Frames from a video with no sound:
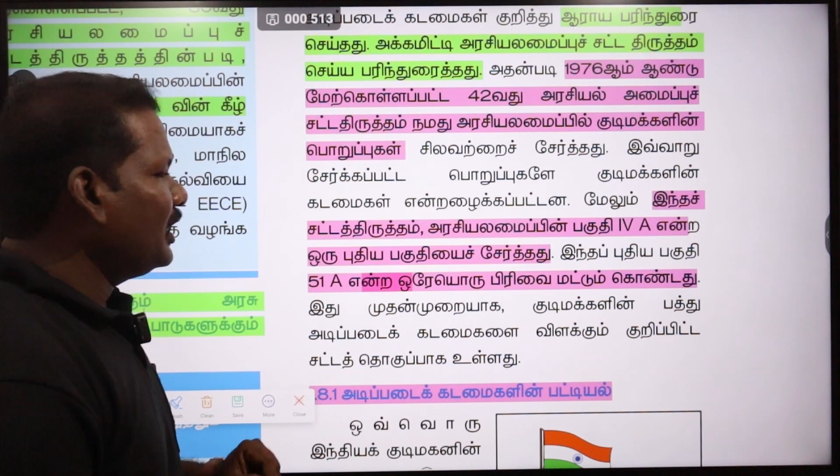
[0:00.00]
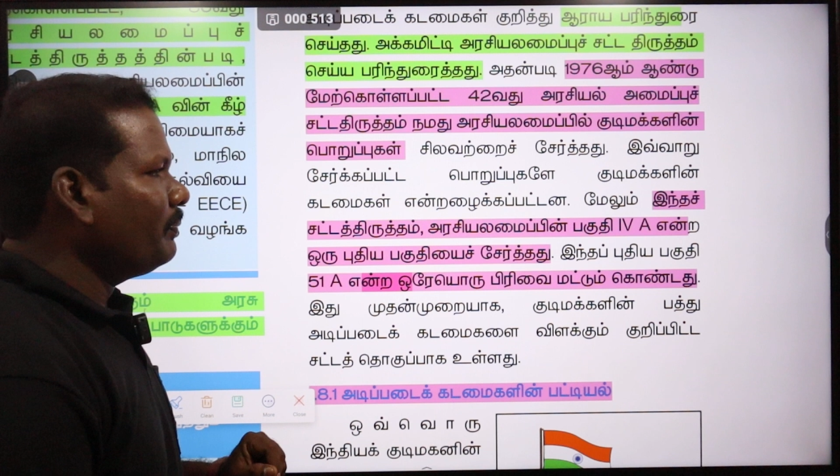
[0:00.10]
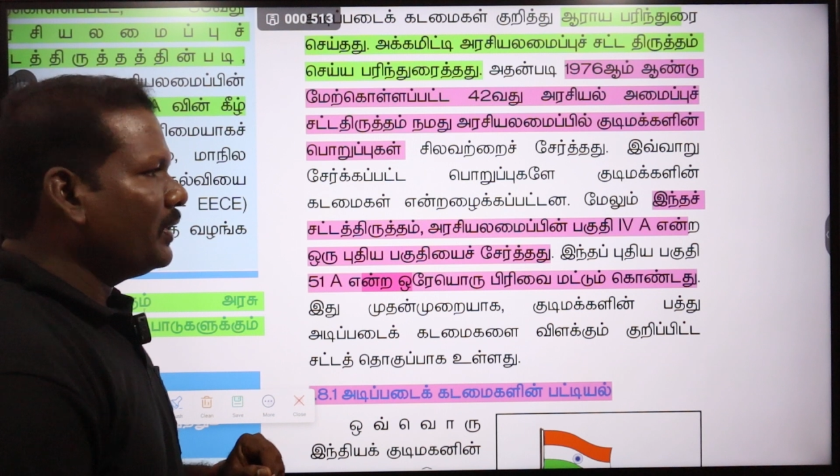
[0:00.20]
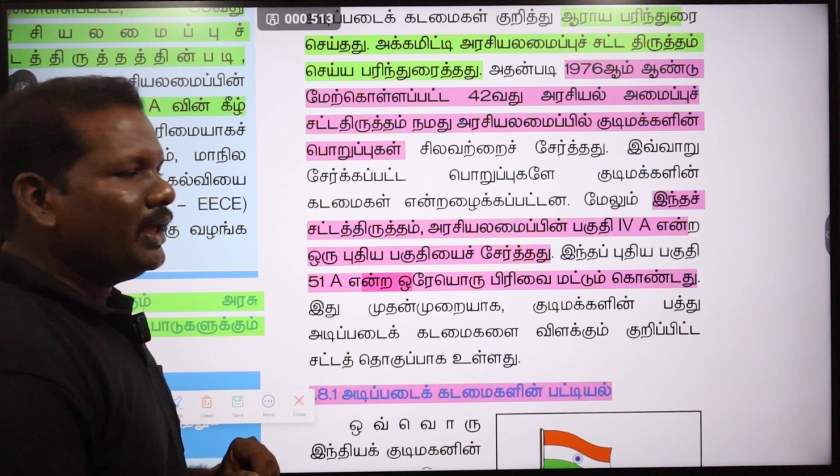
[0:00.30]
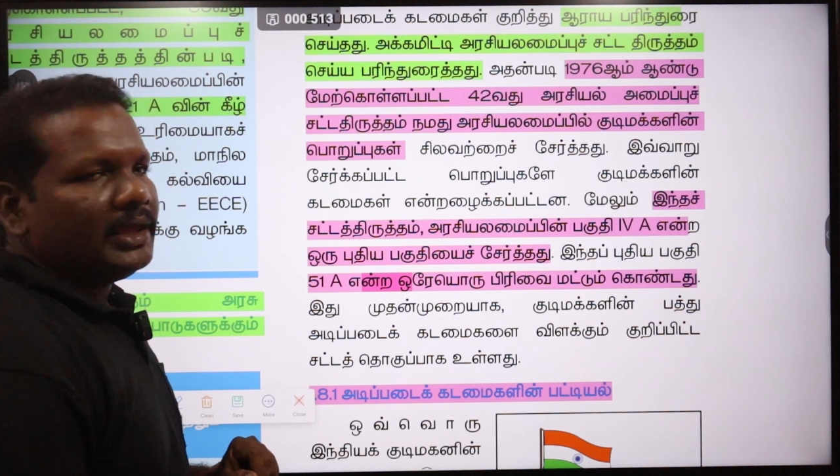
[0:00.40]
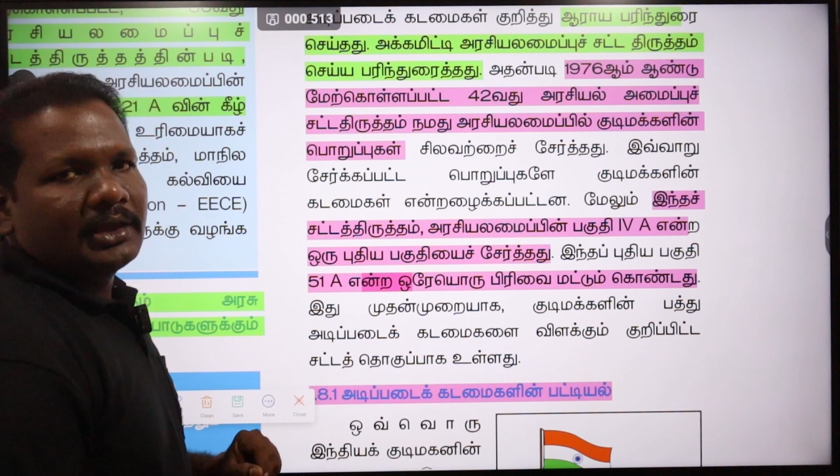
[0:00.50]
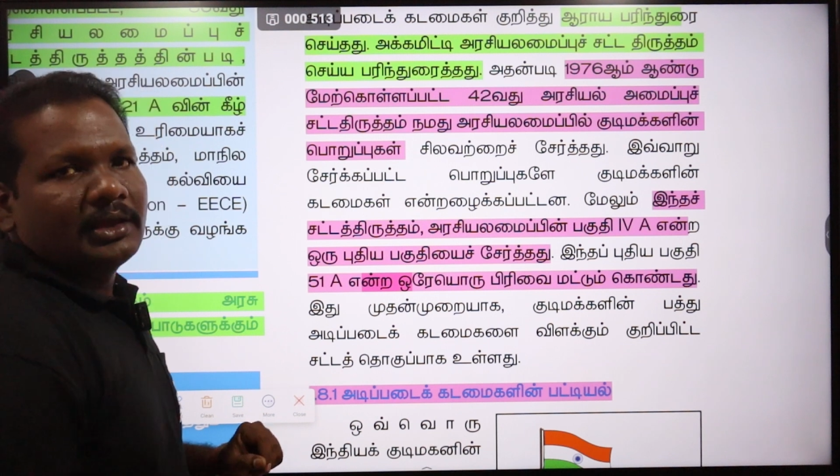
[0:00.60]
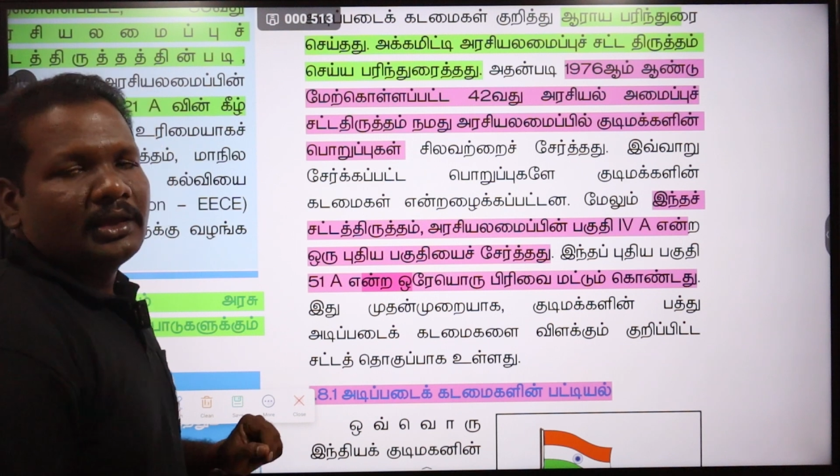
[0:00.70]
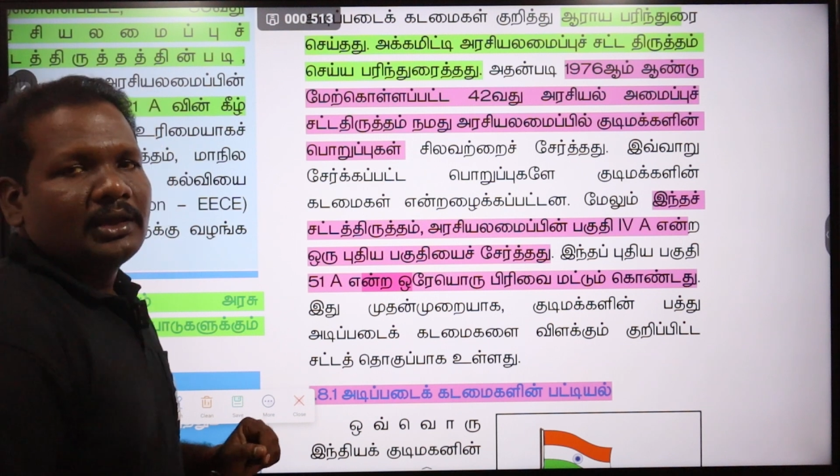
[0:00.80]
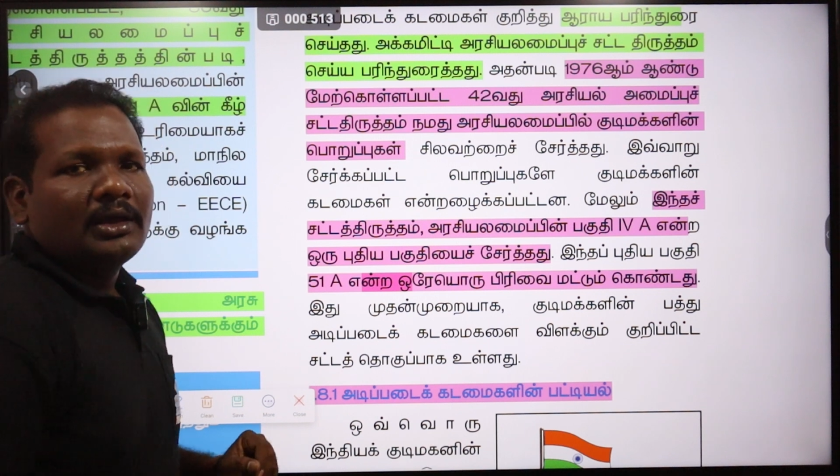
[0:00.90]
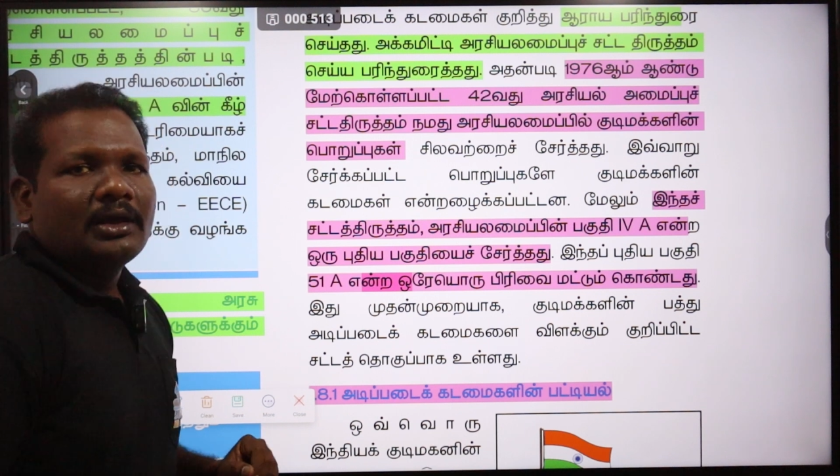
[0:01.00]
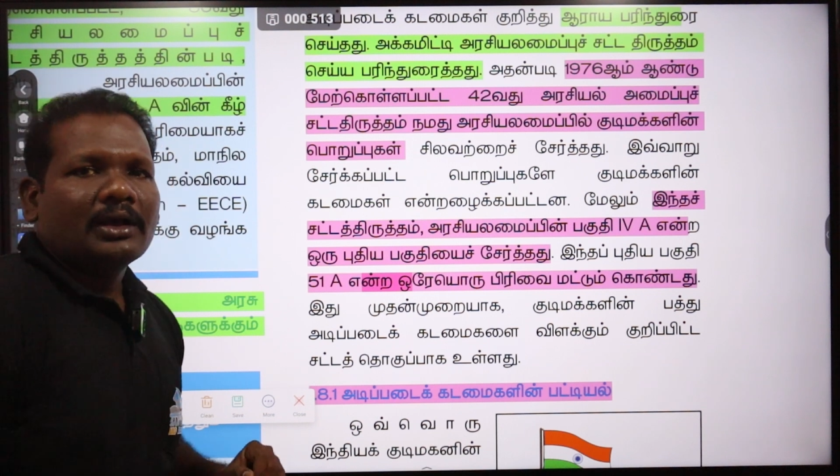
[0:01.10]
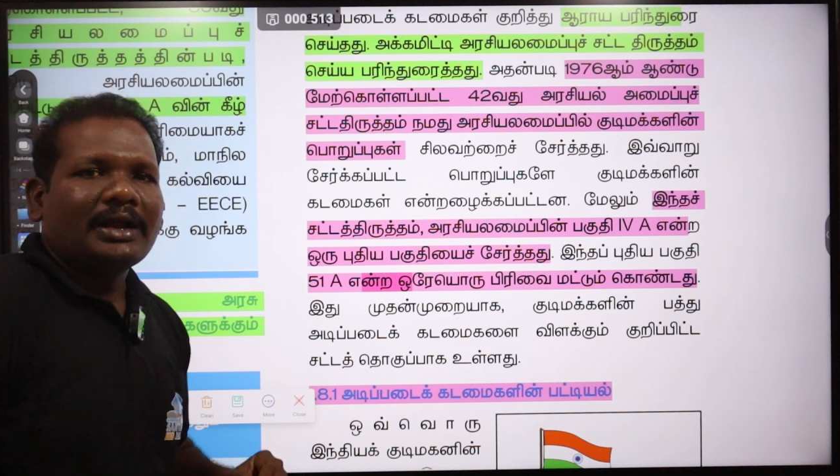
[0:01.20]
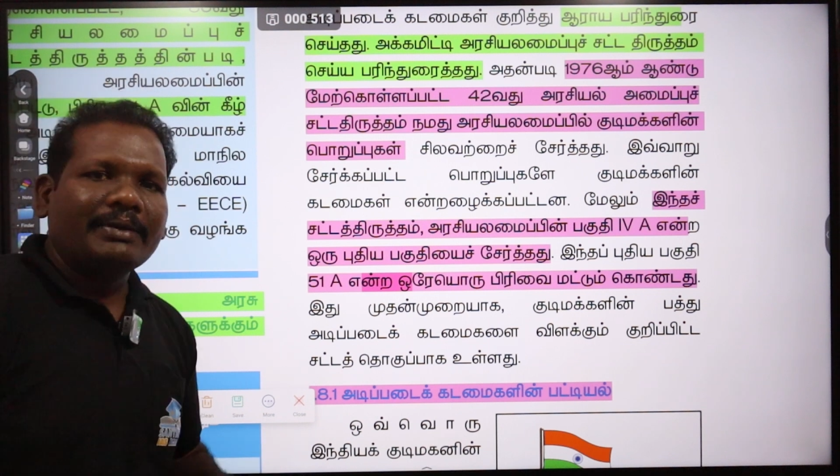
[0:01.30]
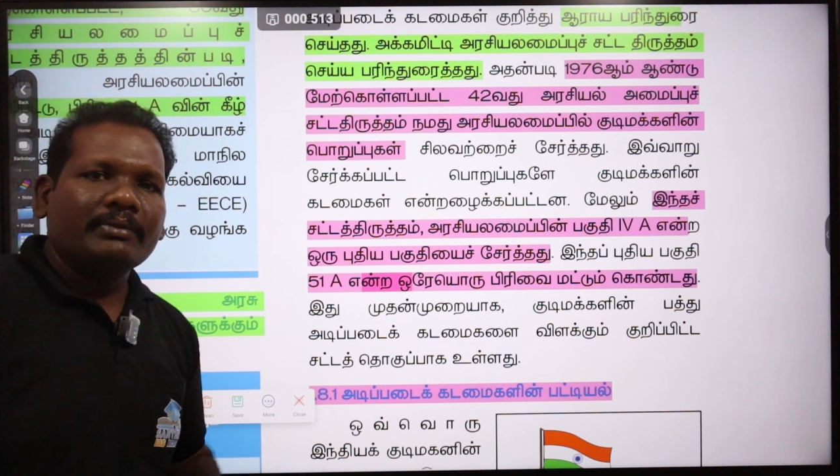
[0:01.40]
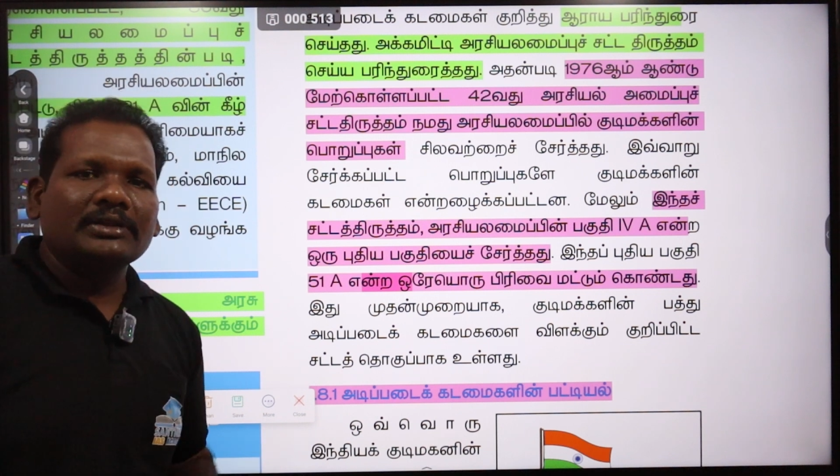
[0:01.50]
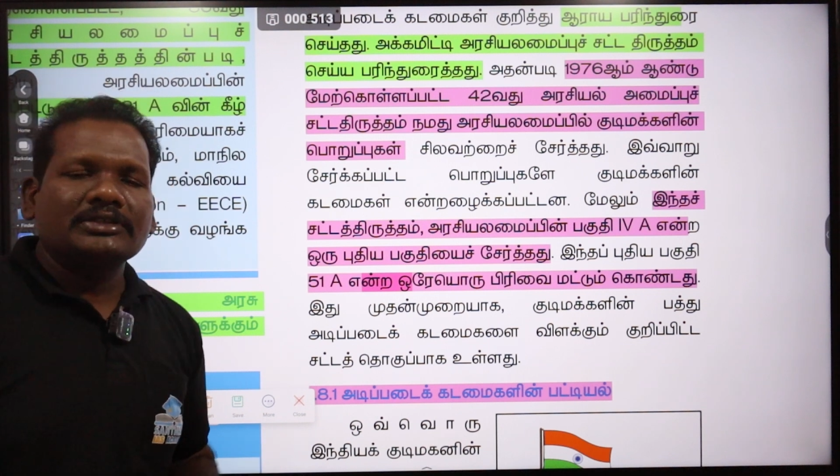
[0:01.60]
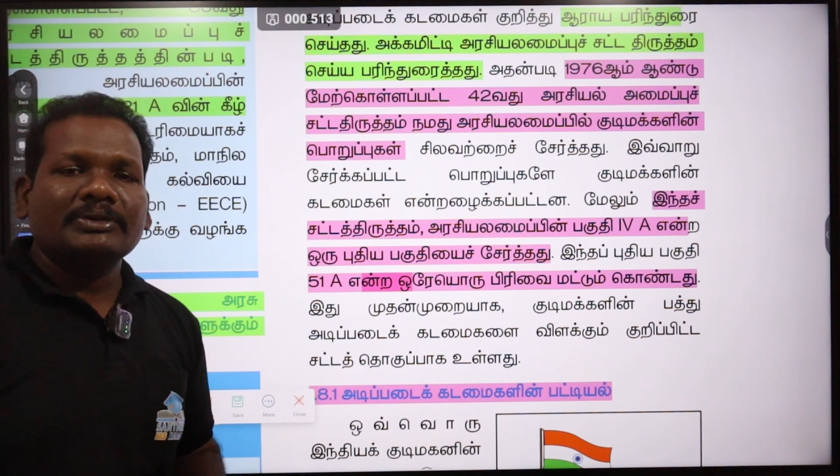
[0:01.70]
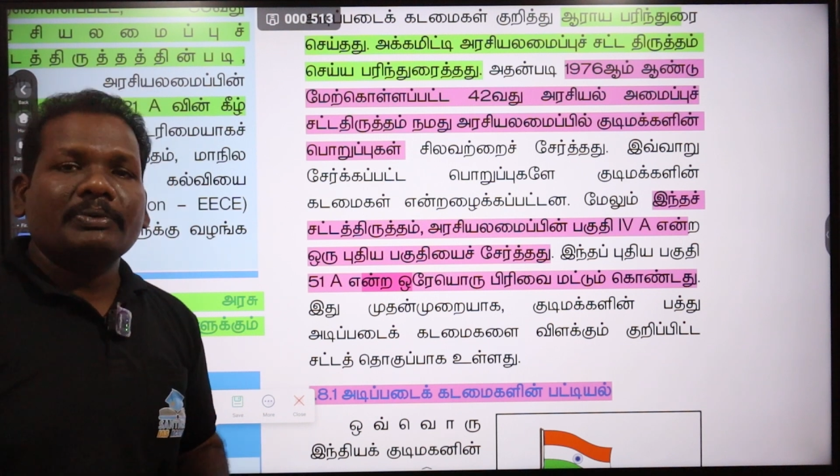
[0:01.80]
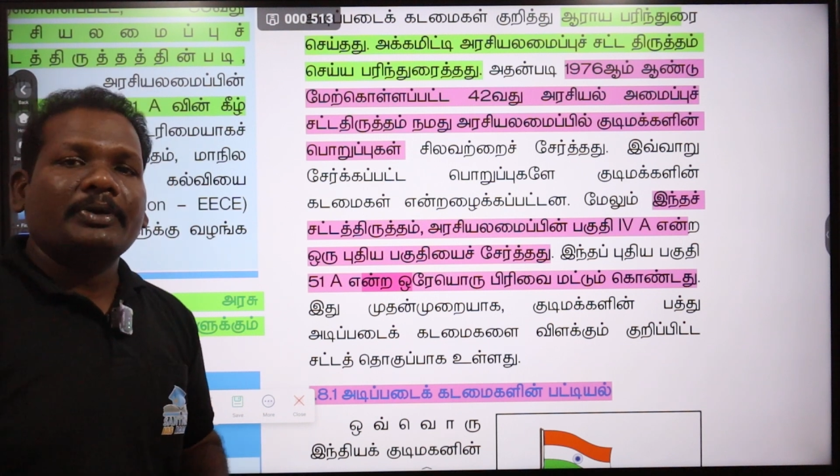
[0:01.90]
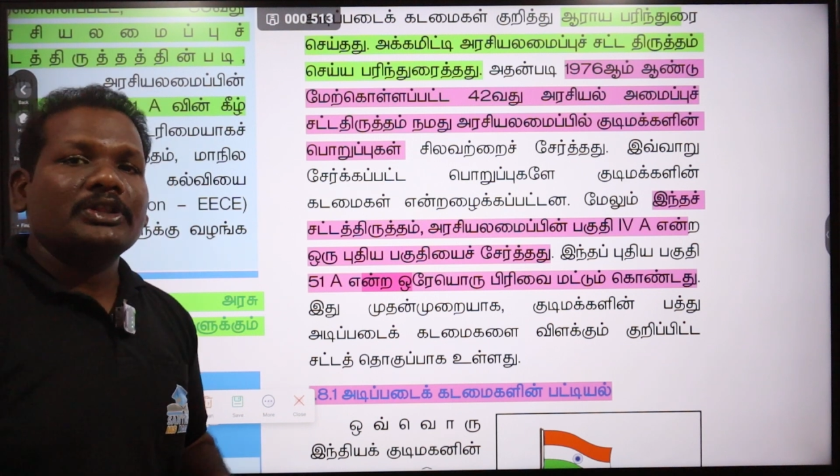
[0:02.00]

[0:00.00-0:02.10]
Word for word: அடிப்படை கடமைகள் இருந்துச்சு இப்போ